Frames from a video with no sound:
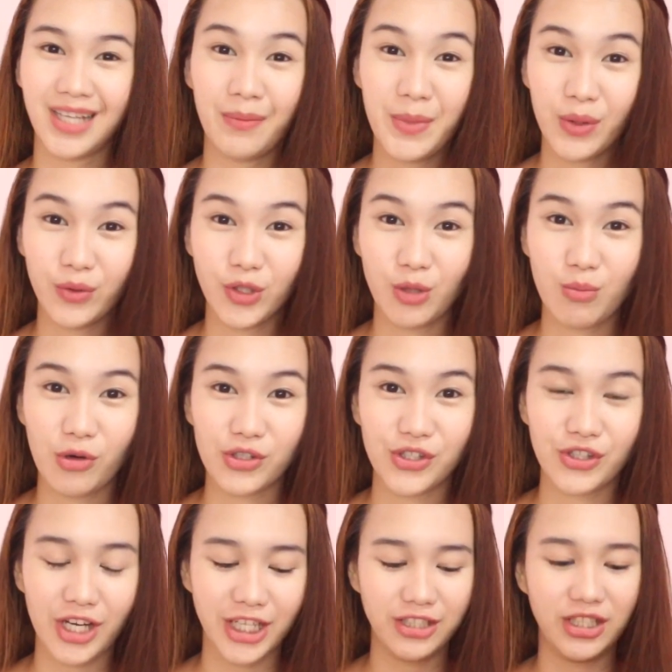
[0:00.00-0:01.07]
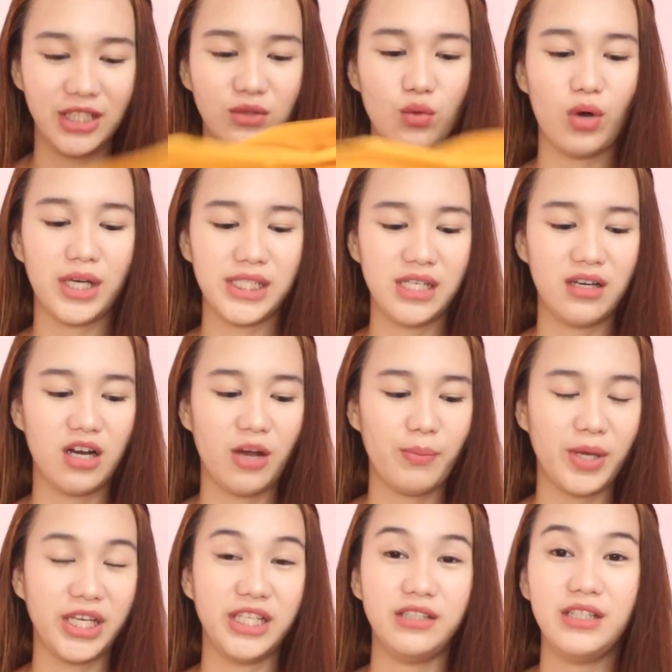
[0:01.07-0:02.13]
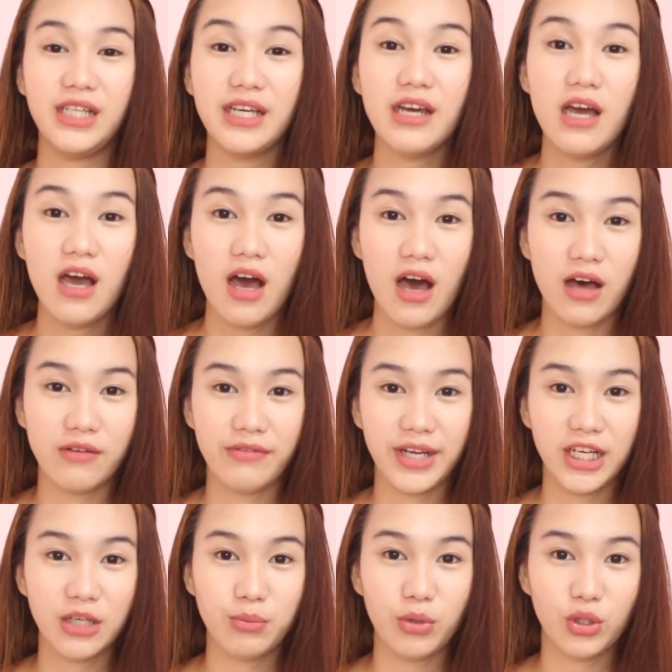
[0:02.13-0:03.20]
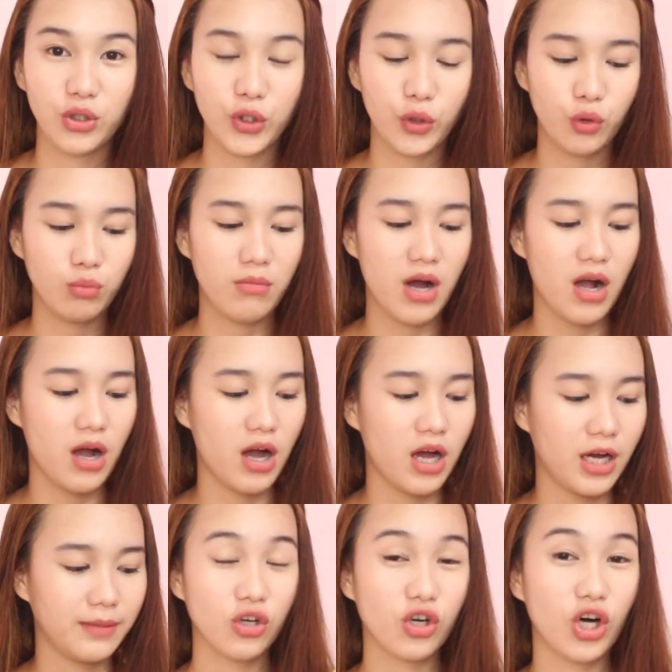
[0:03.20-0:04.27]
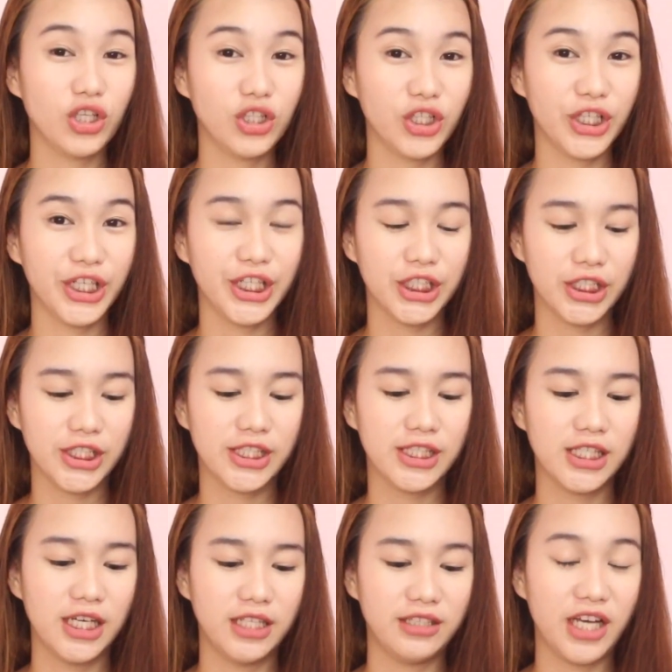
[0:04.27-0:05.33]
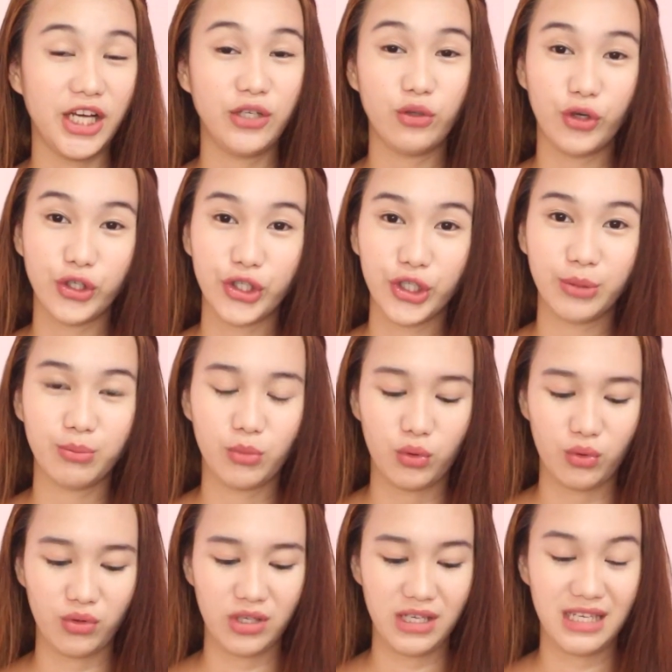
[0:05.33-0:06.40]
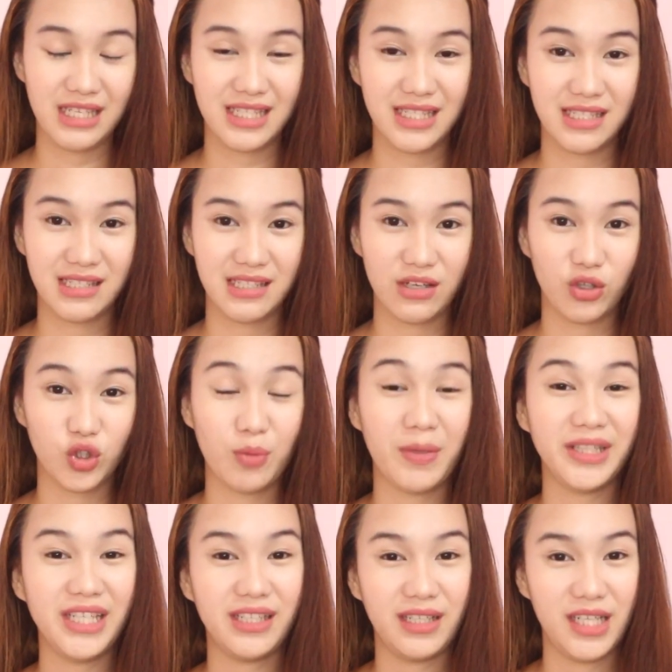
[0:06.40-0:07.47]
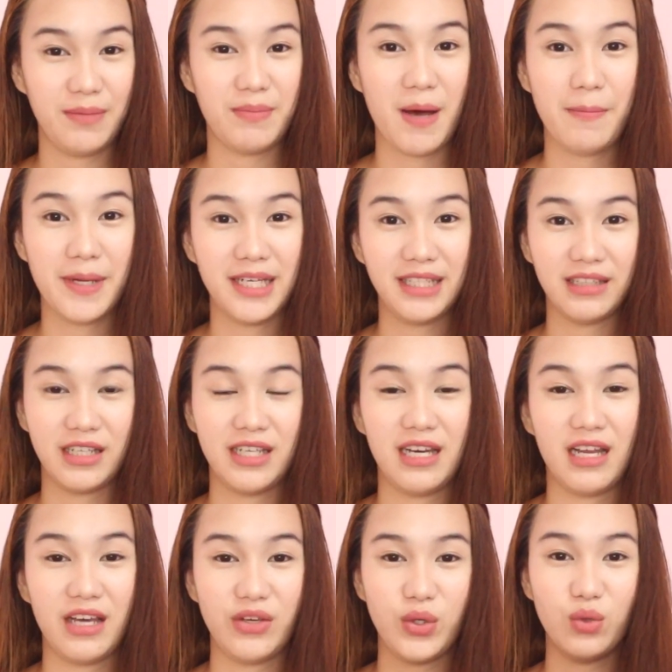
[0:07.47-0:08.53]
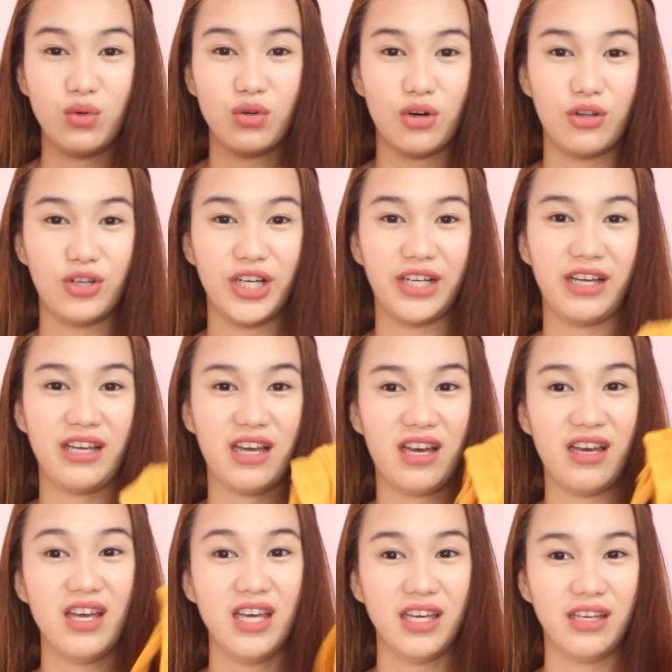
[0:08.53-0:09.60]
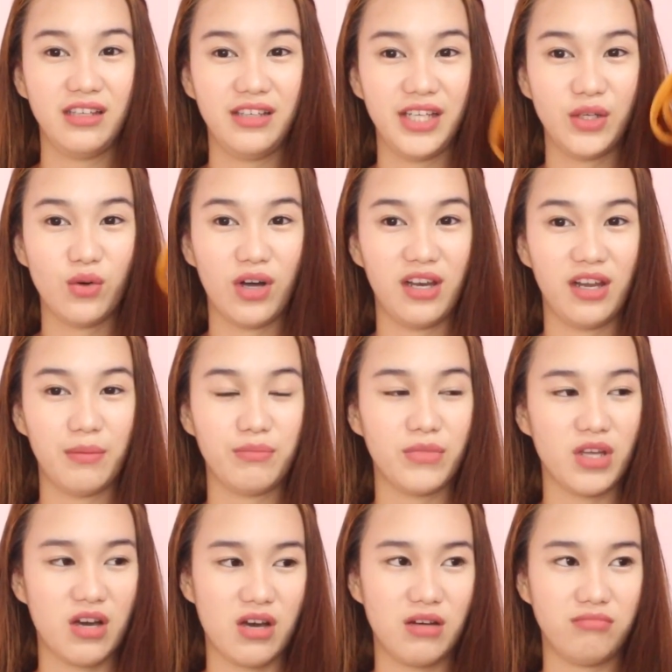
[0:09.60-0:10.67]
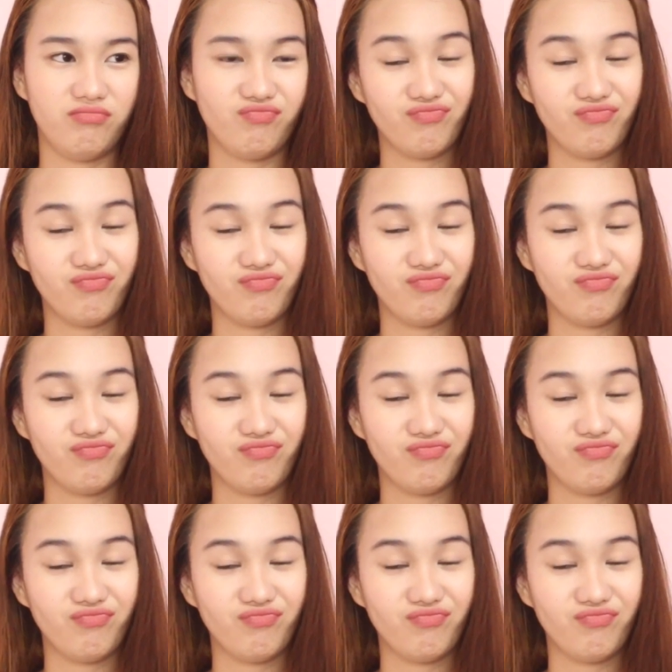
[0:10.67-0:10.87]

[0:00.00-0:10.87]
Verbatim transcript: dami ko ng mustard dito kasi nga kapag hindi available yung mga colors na in-order mo is automatically papalitan nila yung color kaya hindi ko alam na